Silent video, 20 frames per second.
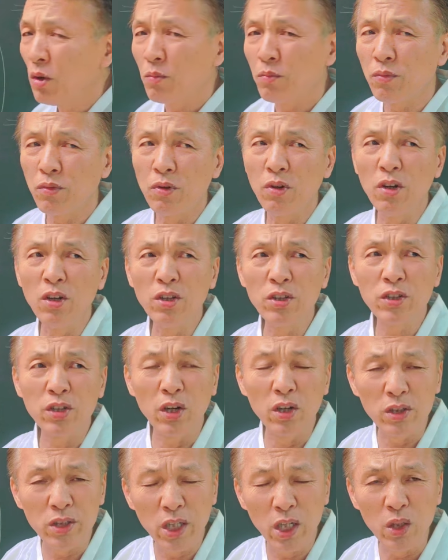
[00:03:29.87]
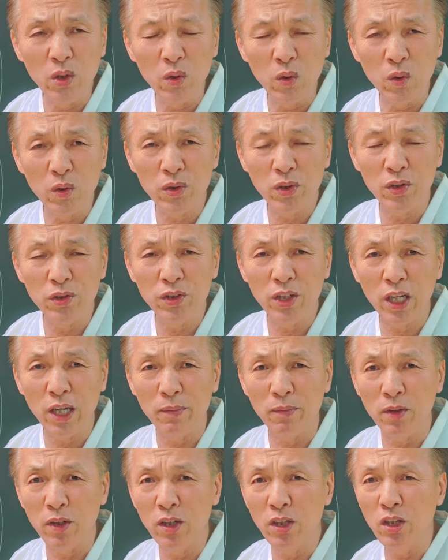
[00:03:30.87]
물론 경상도
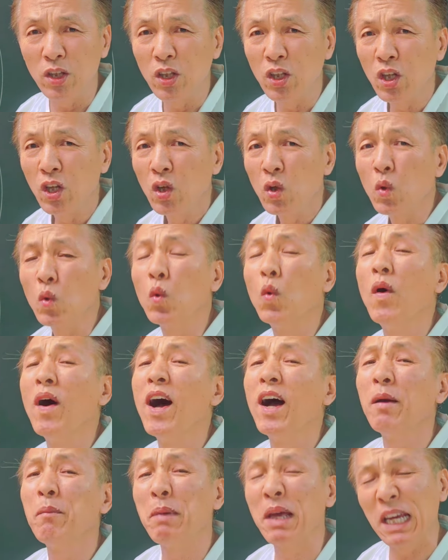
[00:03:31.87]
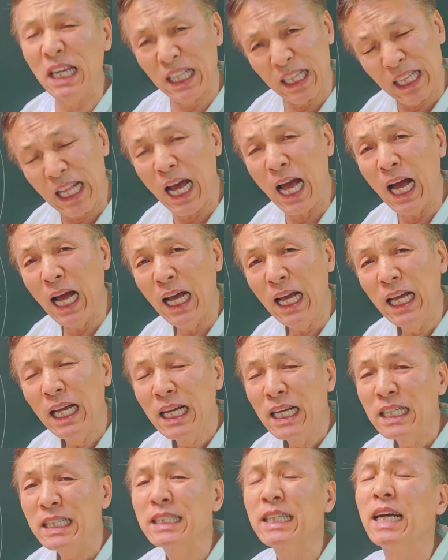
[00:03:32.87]
선생님들은 요왕 맥인다.
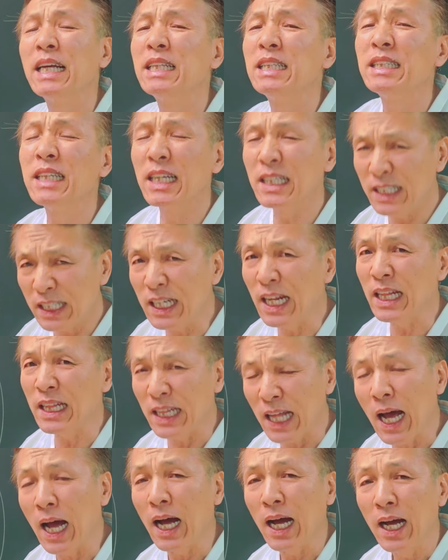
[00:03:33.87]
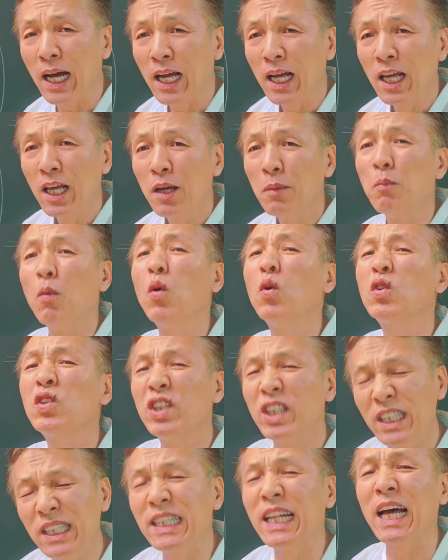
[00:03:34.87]
산재 지낸다.
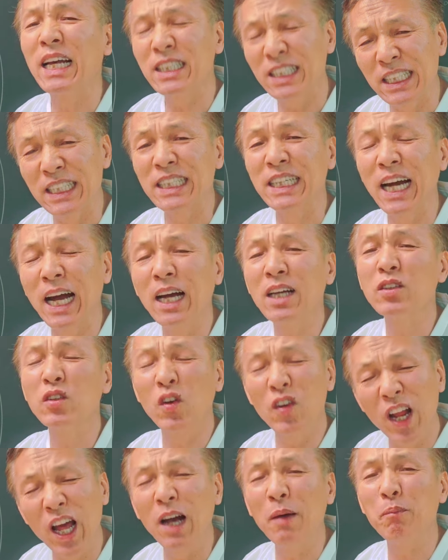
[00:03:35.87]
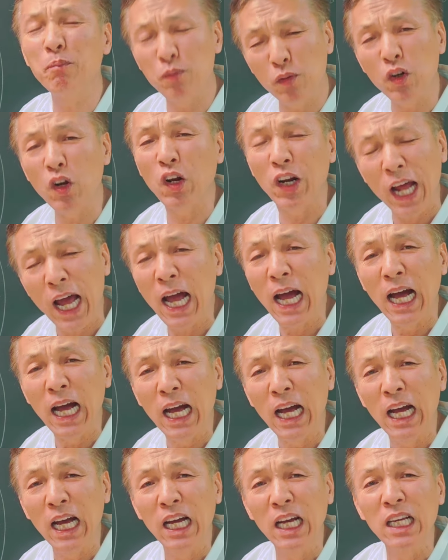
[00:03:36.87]
목신 났으니까 선왕 풀어라.
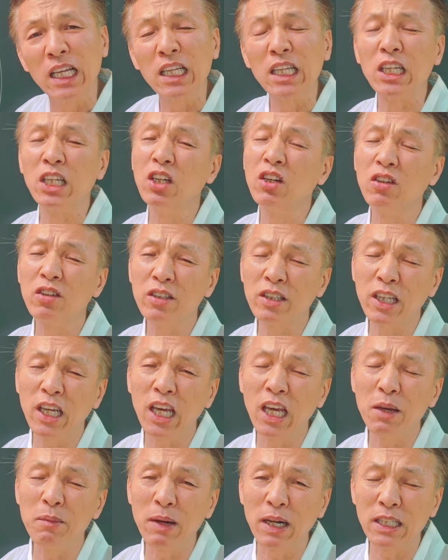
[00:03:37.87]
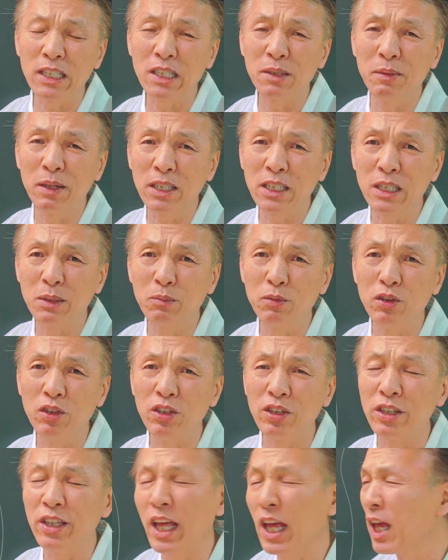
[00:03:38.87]
이렇게 말씀하시는
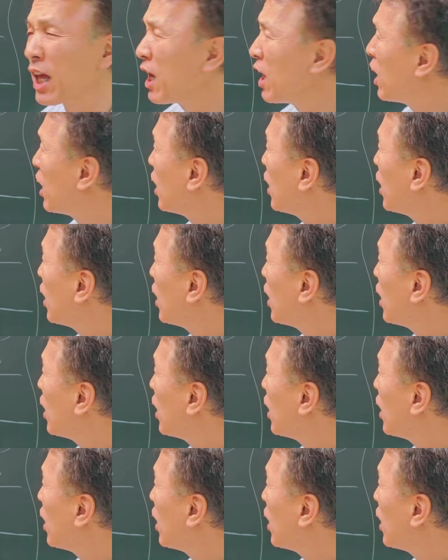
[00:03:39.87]
분들인데